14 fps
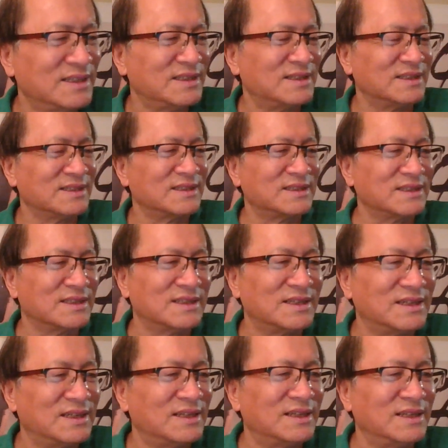这是
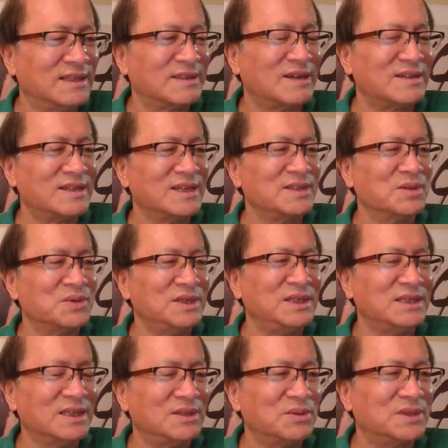当然有一
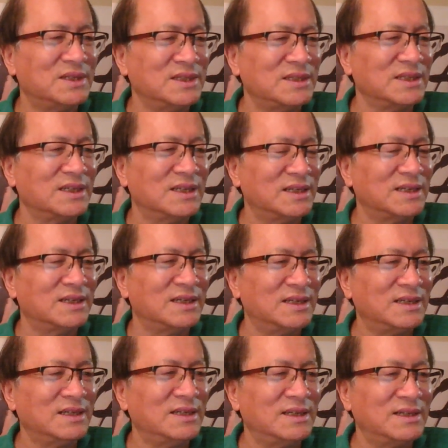些都是这个
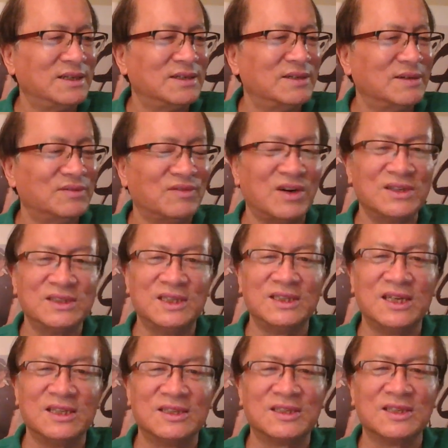呃王岐
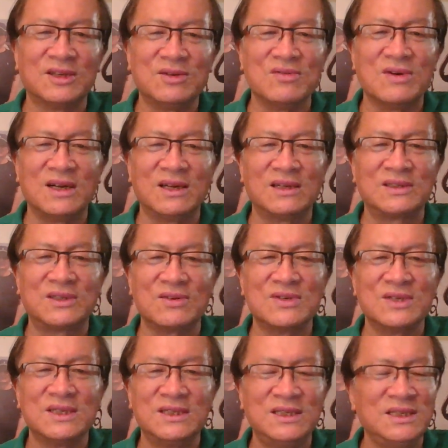山之后啊赵
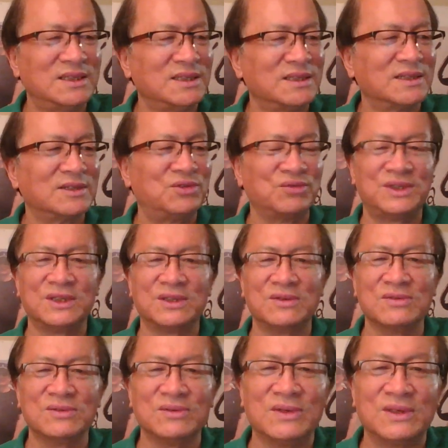乐际这个主持
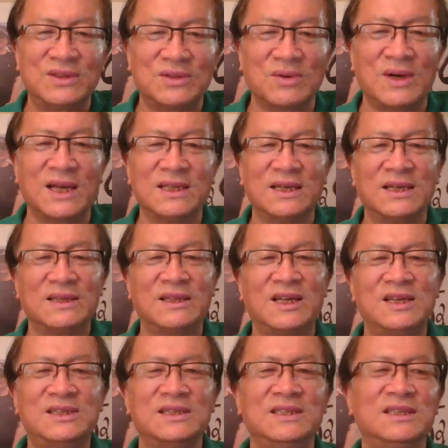工作抓的，
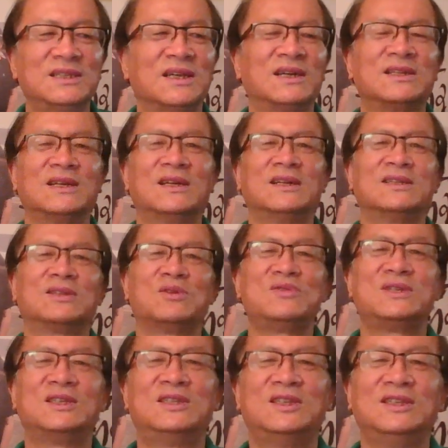但是你想都
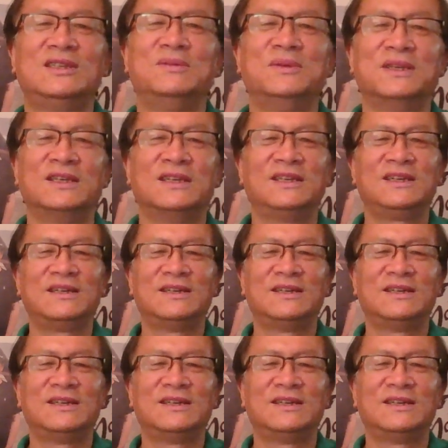是习近平